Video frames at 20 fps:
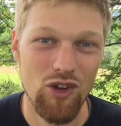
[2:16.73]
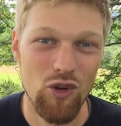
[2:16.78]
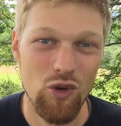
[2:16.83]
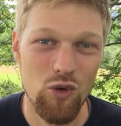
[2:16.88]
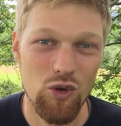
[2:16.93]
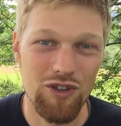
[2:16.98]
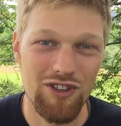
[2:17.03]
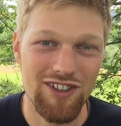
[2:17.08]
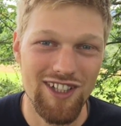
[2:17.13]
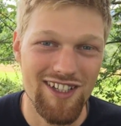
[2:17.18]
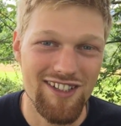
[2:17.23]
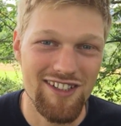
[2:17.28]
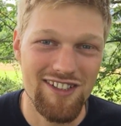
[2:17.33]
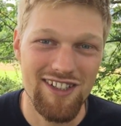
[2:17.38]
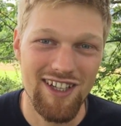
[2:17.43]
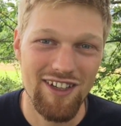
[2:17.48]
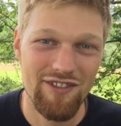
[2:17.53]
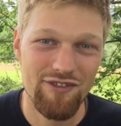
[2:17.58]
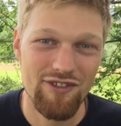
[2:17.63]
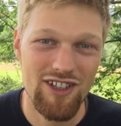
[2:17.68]
Und das ist
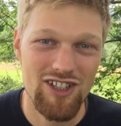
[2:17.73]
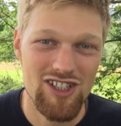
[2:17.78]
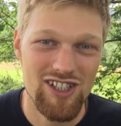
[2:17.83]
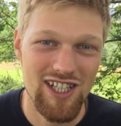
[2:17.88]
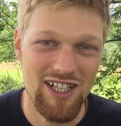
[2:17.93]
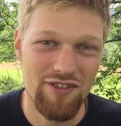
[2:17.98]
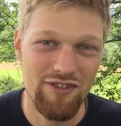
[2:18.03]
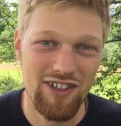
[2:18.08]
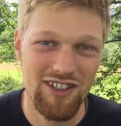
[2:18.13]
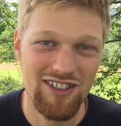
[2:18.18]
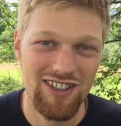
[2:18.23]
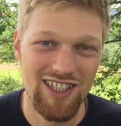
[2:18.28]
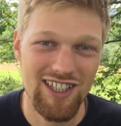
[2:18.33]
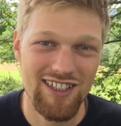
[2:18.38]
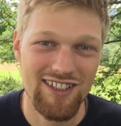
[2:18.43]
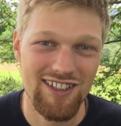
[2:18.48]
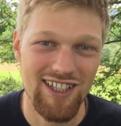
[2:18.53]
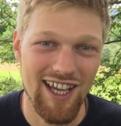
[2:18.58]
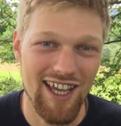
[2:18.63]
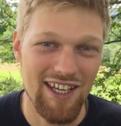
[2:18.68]
einfach
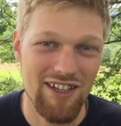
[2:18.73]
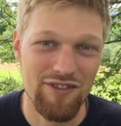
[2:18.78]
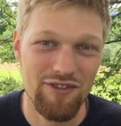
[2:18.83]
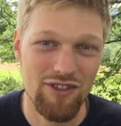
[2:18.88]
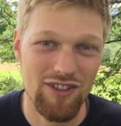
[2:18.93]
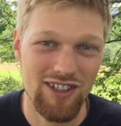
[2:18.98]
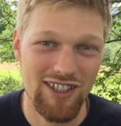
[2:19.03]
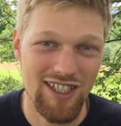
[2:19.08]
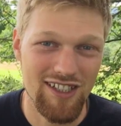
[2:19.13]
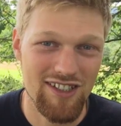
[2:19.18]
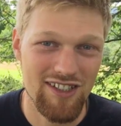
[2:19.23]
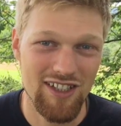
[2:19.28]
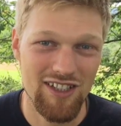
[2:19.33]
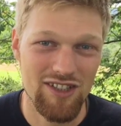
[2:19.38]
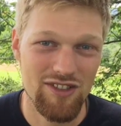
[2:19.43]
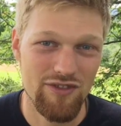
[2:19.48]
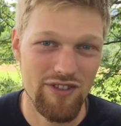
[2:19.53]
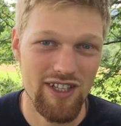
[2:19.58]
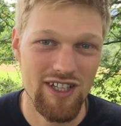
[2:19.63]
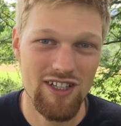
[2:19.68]
stellvertretend eine von ganz,
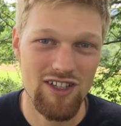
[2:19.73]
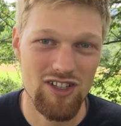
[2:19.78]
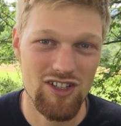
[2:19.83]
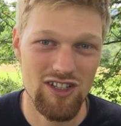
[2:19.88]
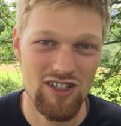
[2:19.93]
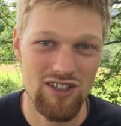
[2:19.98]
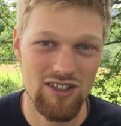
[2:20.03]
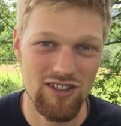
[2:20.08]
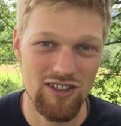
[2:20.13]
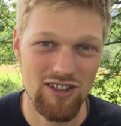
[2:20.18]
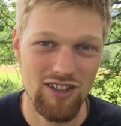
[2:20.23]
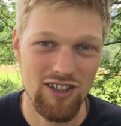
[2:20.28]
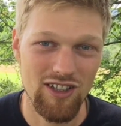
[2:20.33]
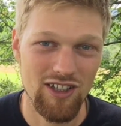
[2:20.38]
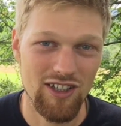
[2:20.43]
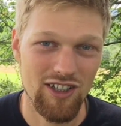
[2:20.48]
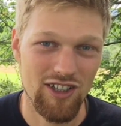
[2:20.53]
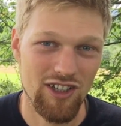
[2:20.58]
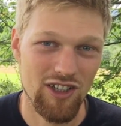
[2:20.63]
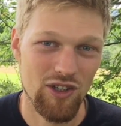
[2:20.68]
ganz vielen Geschichten
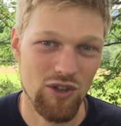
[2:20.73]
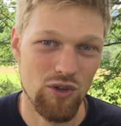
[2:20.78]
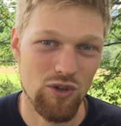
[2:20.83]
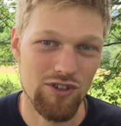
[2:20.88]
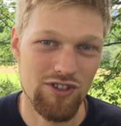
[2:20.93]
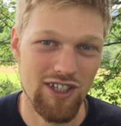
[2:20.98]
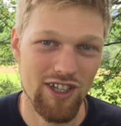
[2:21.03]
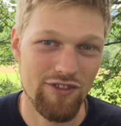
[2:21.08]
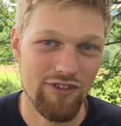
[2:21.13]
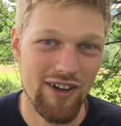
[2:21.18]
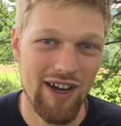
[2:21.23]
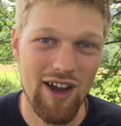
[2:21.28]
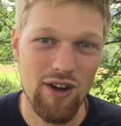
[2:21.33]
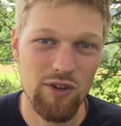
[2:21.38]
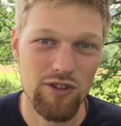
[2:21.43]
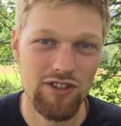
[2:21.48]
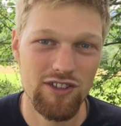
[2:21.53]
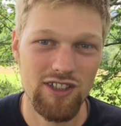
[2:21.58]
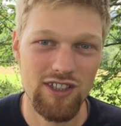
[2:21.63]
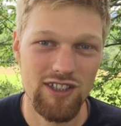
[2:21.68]
und
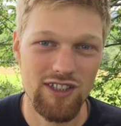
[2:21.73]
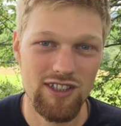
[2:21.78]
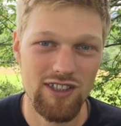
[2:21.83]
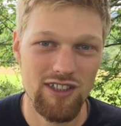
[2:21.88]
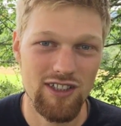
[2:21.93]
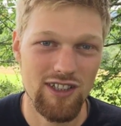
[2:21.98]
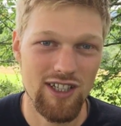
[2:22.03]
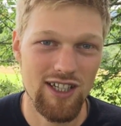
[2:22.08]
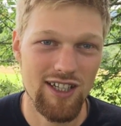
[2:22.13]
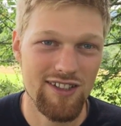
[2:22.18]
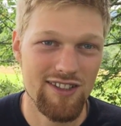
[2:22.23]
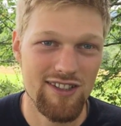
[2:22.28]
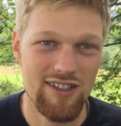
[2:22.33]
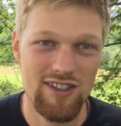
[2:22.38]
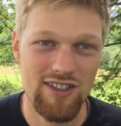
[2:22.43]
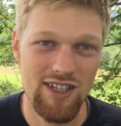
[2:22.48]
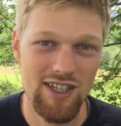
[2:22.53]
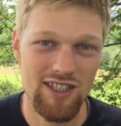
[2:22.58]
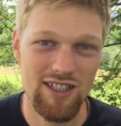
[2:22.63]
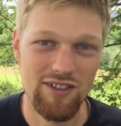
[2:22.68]
Erfahrungen, die ich in der letzten
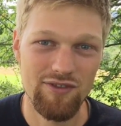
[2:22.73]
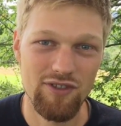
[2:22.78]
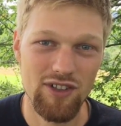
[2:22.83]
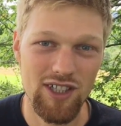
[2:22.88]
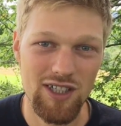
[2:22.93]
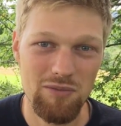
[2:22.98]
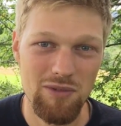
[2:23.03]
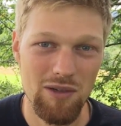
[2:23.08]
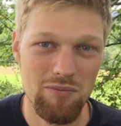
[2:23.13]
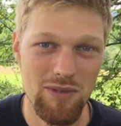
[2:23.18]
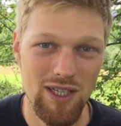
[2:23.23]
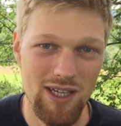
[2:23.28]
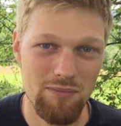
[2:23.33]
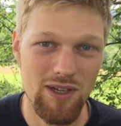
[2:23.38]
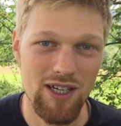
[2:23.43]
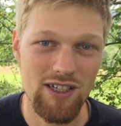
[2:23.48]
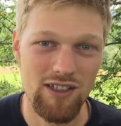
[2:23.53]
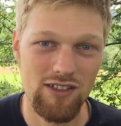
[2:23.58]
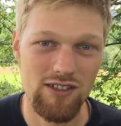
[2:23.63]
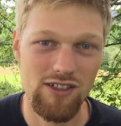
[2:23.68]
Zeit einfach immer mehr
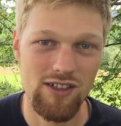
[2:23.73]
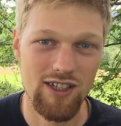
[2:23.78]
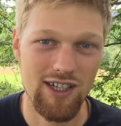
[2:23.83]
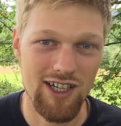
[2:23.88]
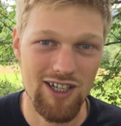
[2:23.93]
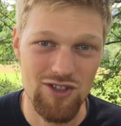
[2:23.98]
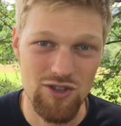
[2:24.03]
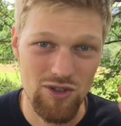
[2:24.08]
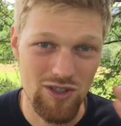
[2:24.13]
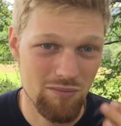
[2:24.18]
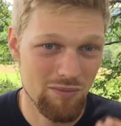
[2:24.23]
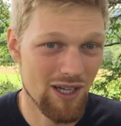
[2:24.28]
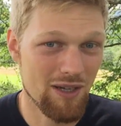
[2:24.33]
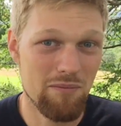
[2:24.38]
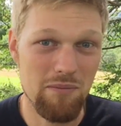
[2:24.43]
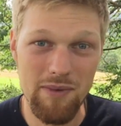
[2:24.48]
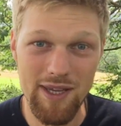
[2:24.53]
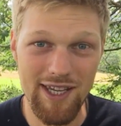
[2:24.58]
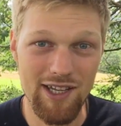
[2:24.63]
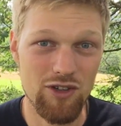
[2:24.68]
mache. Also immer
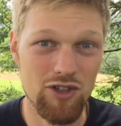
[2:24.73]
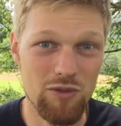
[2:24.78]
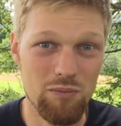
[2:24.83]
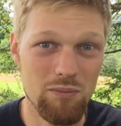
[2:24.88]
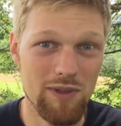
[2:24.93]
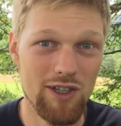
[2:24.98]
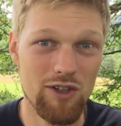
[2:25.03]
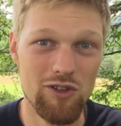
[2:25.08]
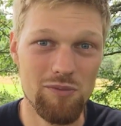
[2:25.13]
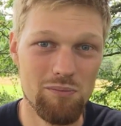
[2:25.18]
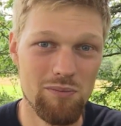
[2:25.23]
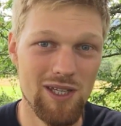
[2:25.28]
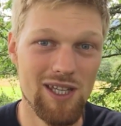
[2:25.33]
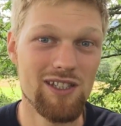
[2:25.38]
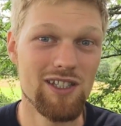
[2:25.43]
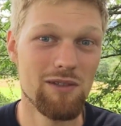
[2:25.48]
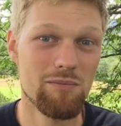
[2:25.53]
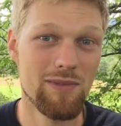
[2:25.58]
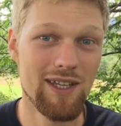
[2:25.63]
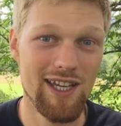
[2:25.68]
mehr und mehr und mehr,
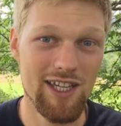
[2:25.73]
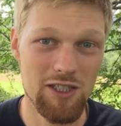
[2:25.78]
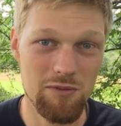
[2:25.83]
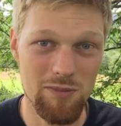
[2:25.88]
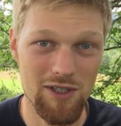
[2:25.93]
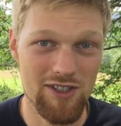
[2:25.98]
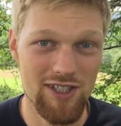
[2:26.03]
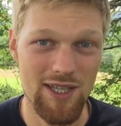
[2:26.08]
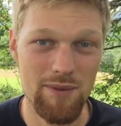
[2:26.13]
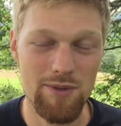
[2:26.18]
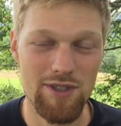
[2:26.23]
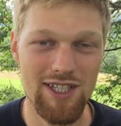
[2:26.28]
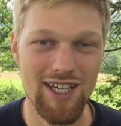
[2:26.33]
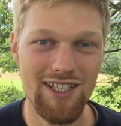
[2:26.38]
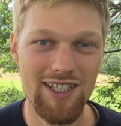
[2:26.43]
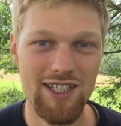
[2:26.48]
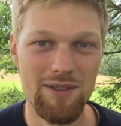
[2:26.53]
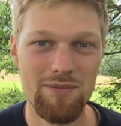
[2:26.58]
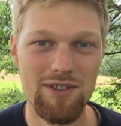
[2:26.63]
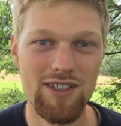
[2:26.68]
je mehr ich mich selbst
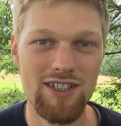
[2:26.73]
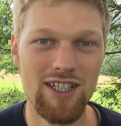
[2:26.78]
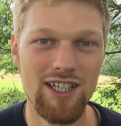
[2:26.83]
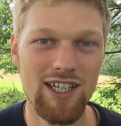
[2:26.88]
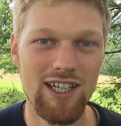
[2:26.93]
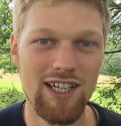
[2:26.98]
annehme.